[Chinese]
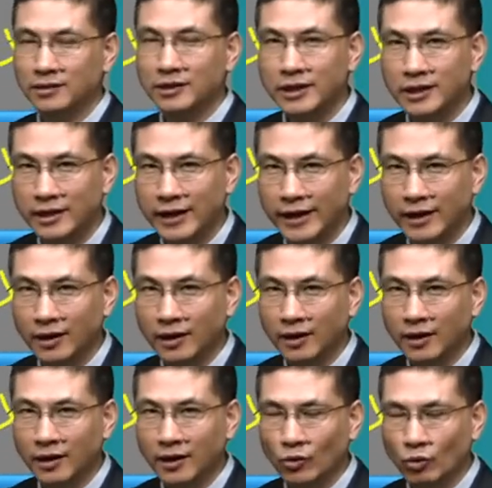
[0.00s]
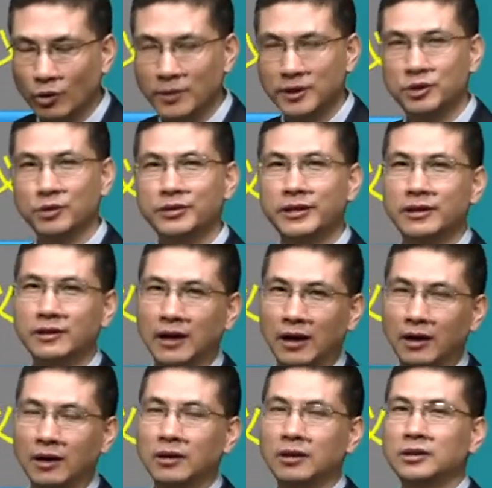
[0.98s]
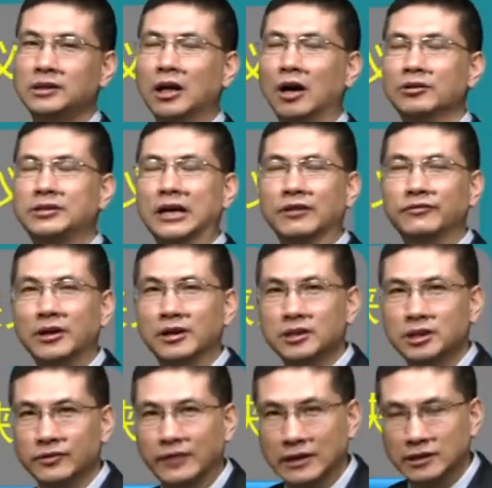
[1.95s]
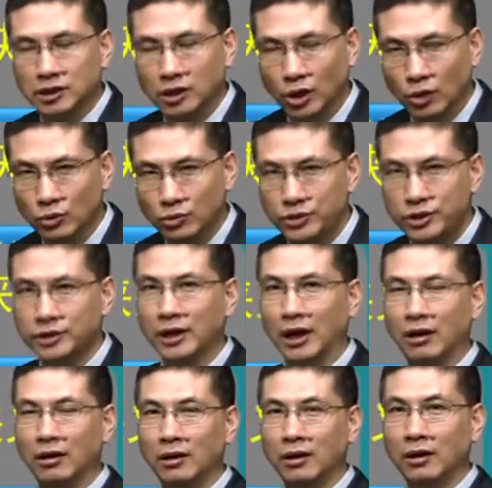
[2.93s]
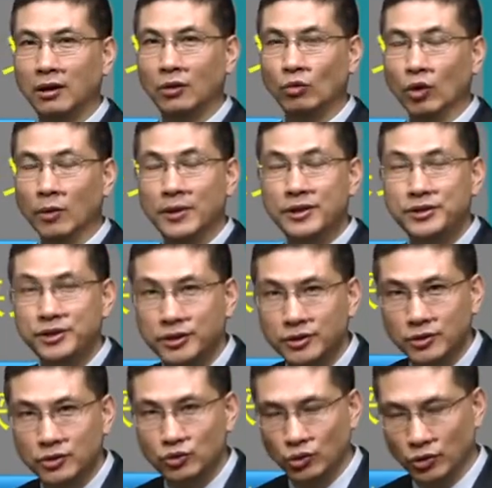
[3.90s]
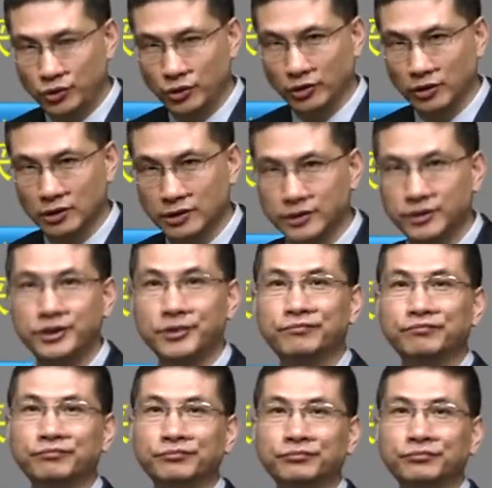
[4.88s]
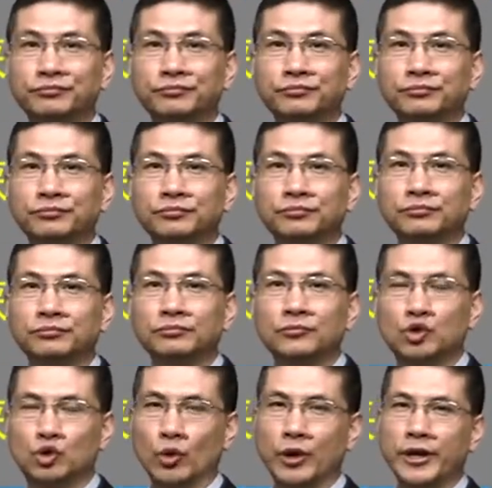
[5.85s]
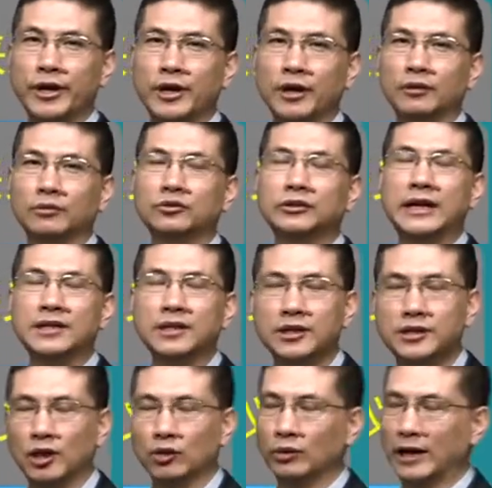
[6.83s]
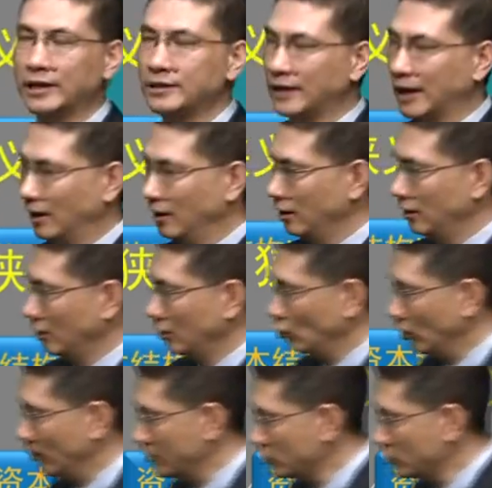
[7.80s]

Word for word: 第一类，我们首先呢要想方设法筹集到我们经营所需要的资金，所以在这个角度来讲，我